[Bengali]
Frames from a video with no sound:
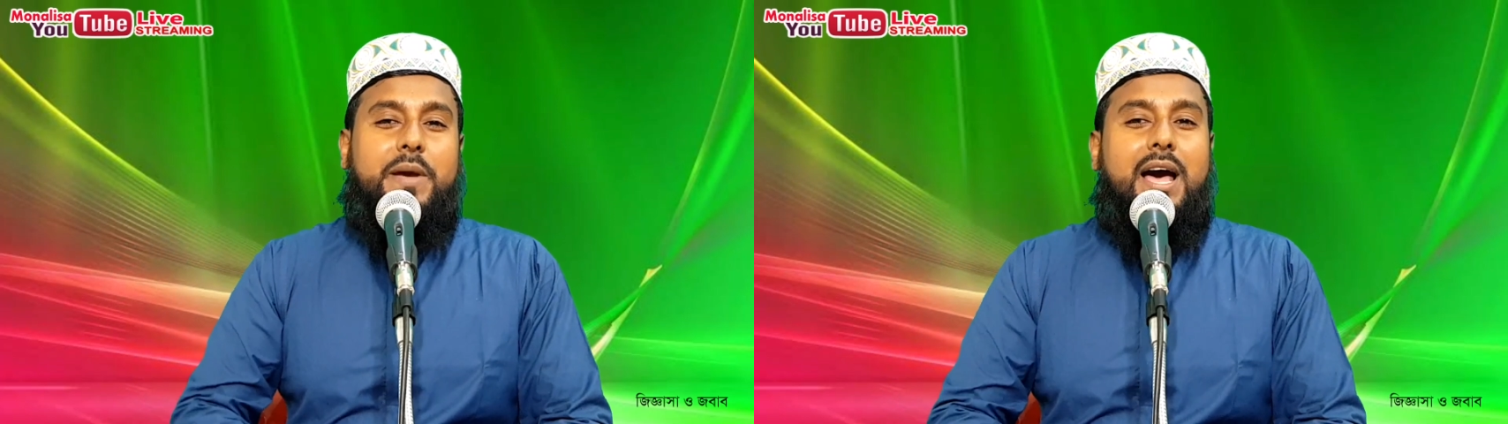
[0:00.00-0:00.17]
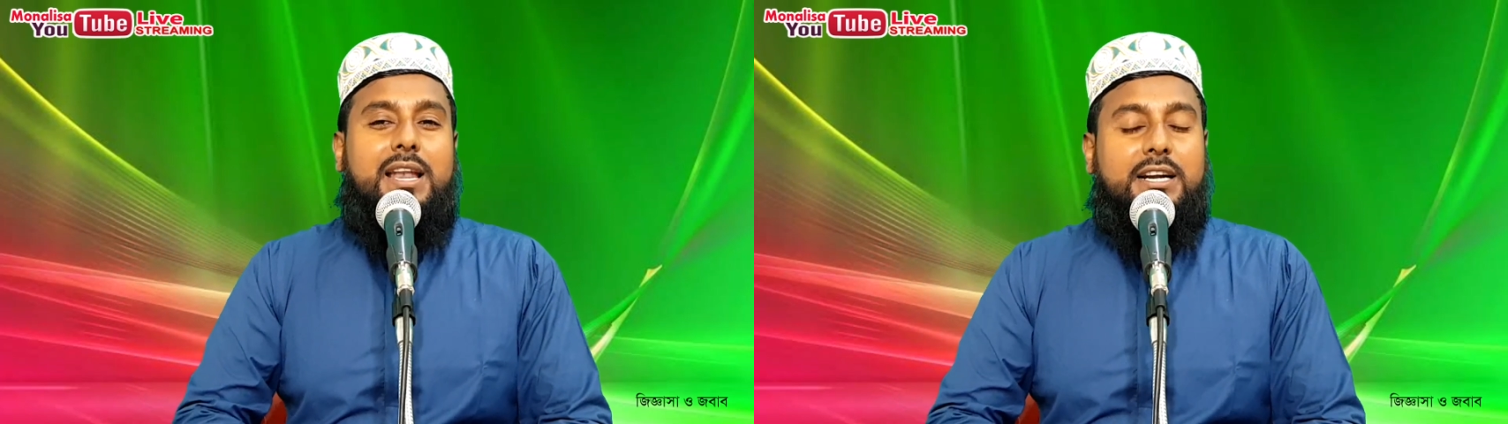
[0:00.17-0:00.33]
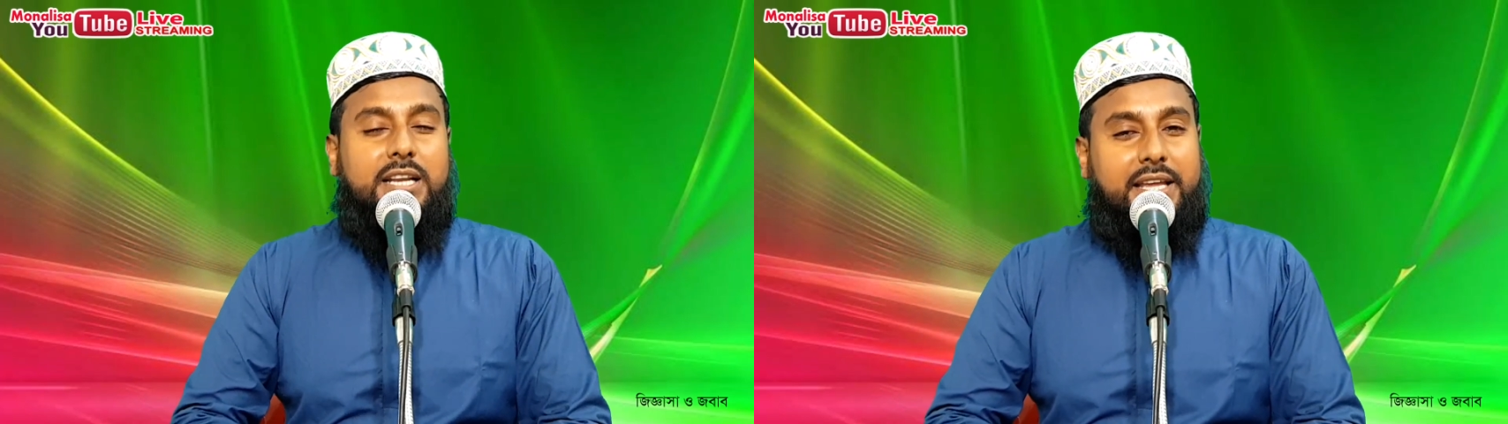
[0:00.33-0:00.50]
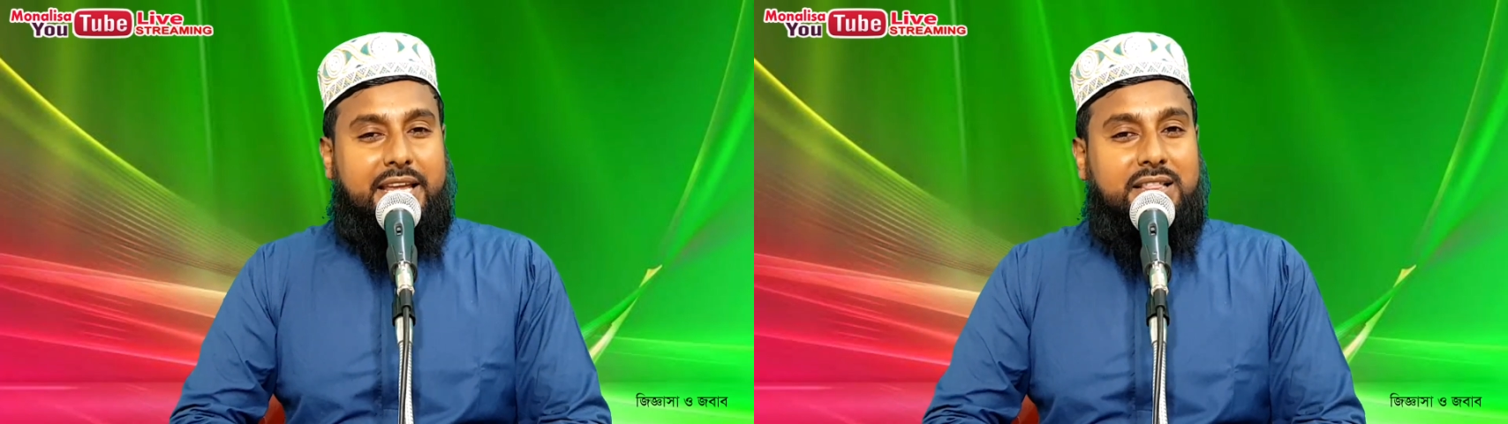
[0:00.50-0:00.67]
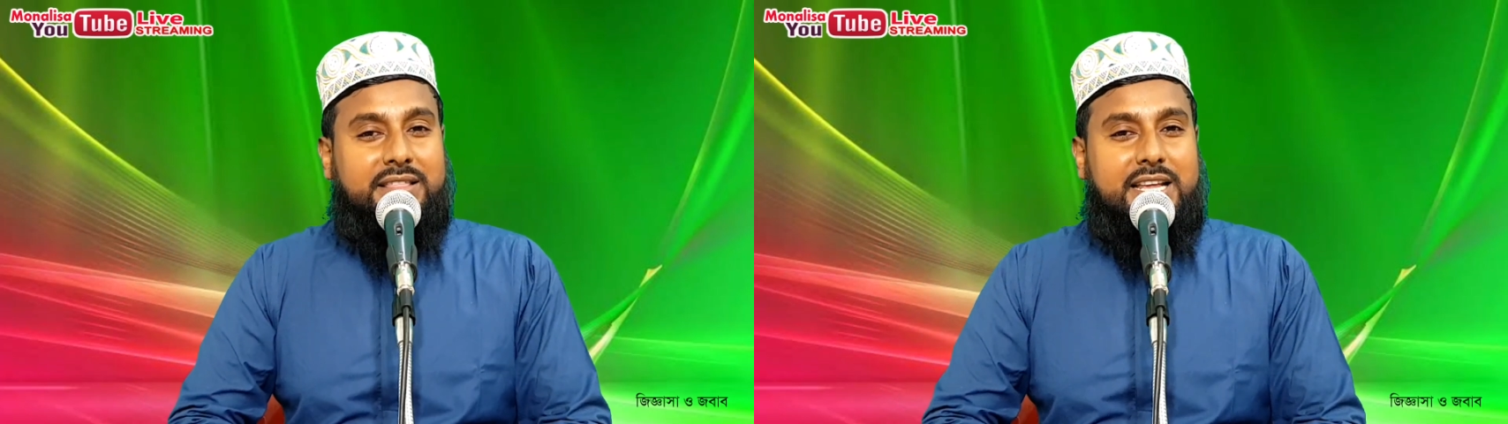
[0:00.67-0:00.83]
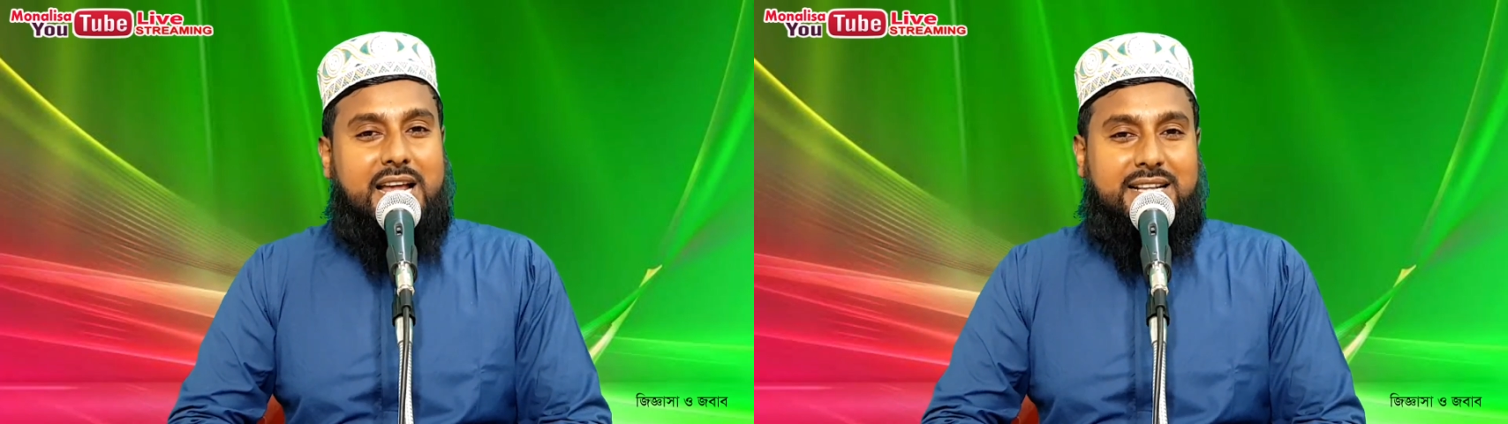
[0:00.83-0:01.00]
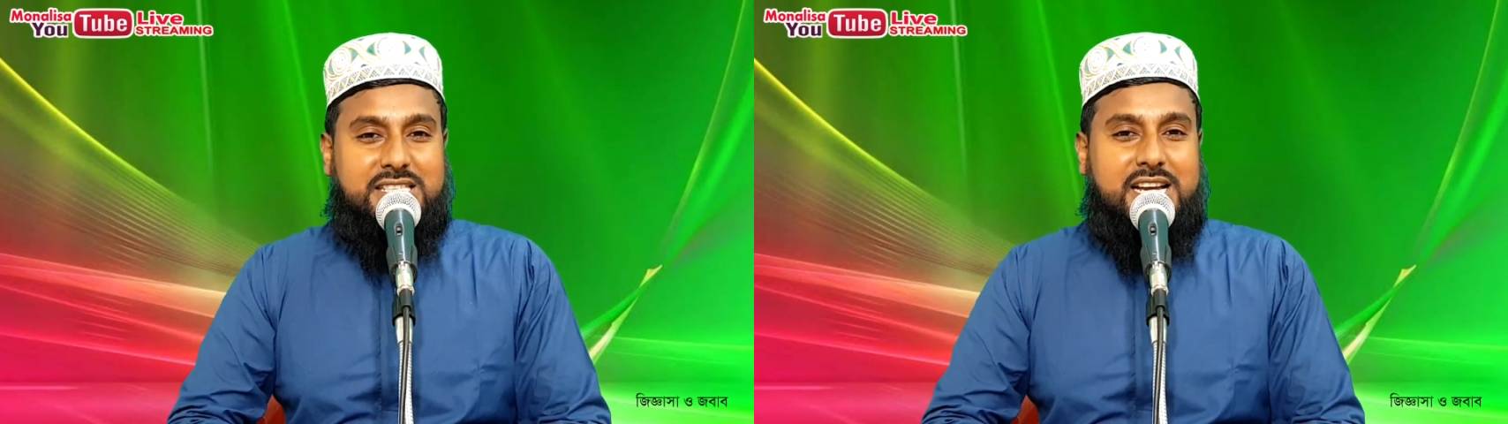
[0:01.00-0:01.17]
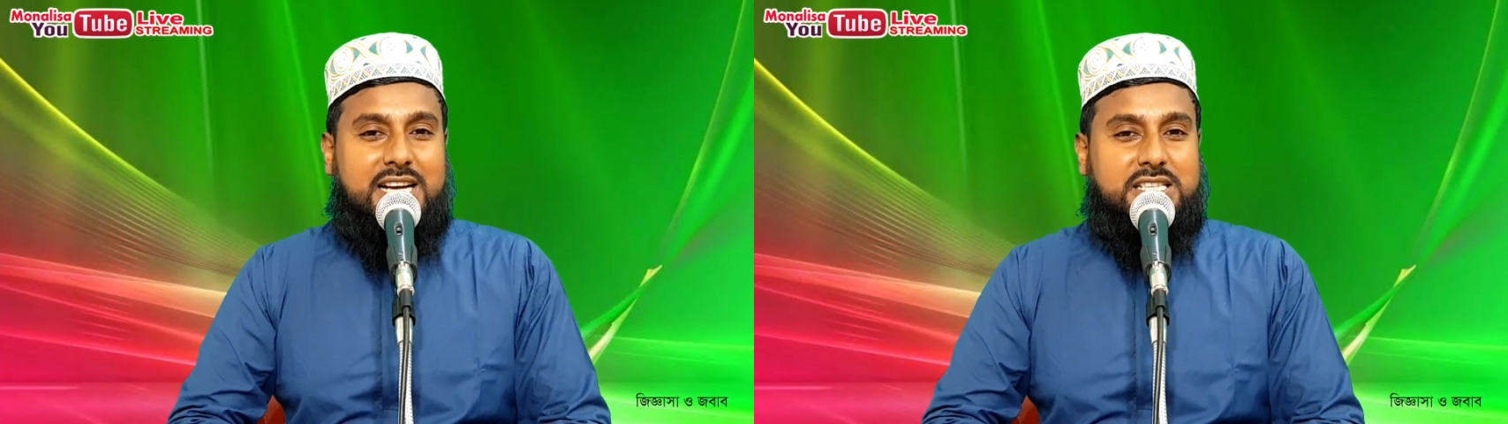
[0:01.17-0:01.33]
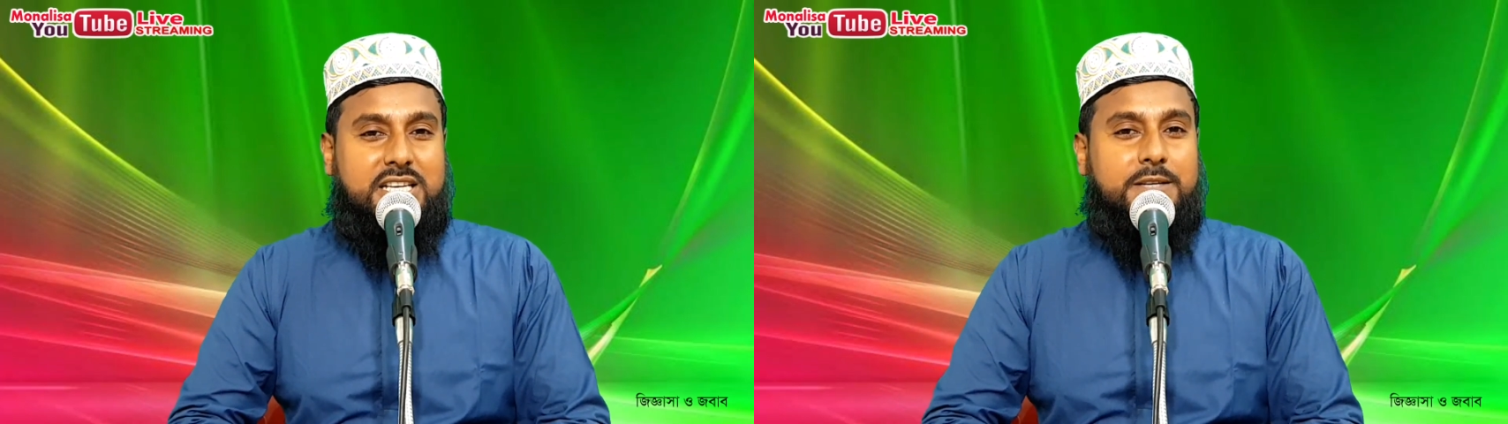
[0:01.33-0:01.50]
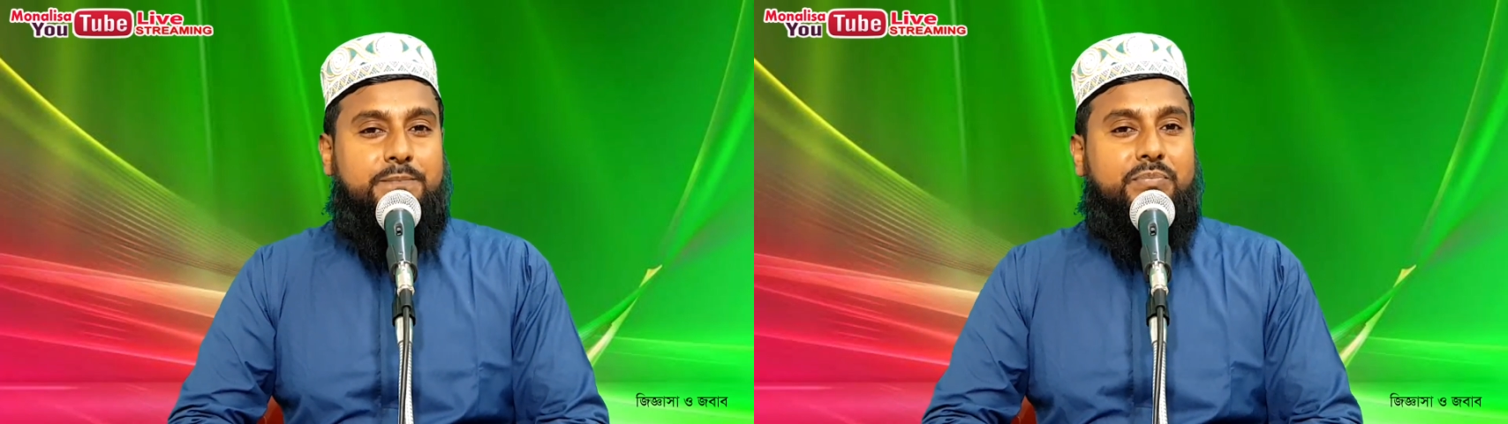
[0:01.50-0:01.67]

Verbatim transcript: পেয়ালাটা কিনতে রাজি আছি